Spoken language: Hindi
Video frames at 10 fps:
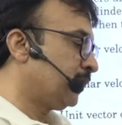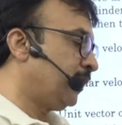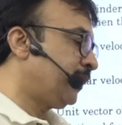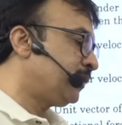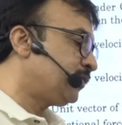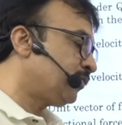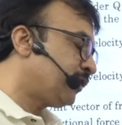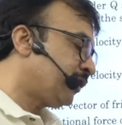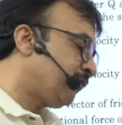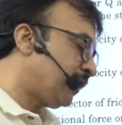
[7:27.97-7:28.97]
लेकिन जो
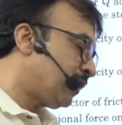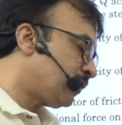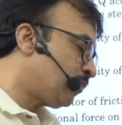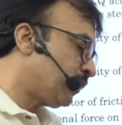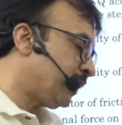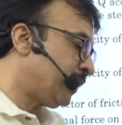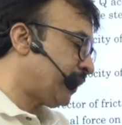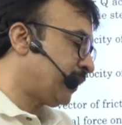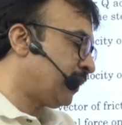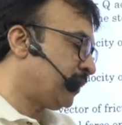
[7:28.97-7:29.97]
ये वाला कंपोनेंट
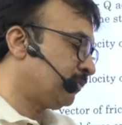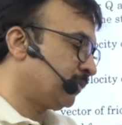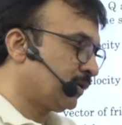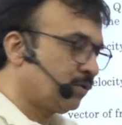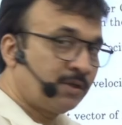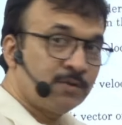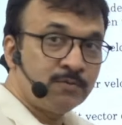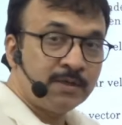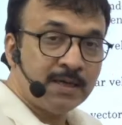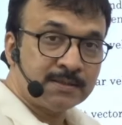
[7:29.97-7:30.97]
आएगा
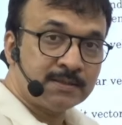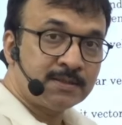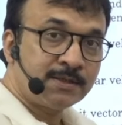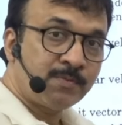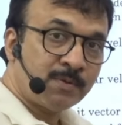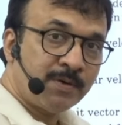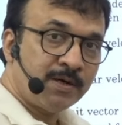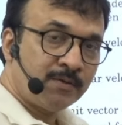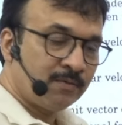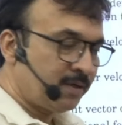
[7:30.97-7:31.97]
क्योंकि एक्सिस के
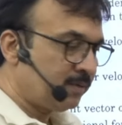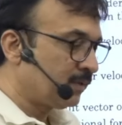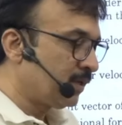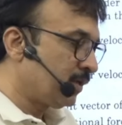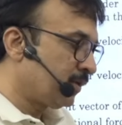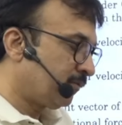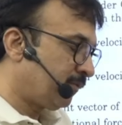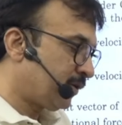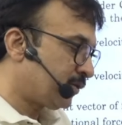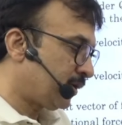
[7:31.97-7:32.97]
परपेंडिकुलर
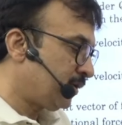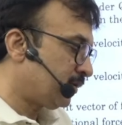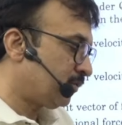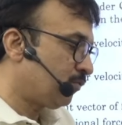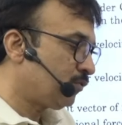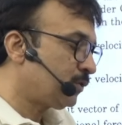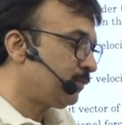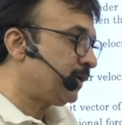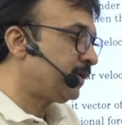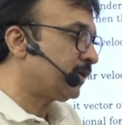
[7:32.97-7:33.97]
फ्रिक्शन
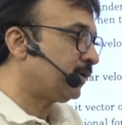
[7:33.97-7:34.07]
उसमें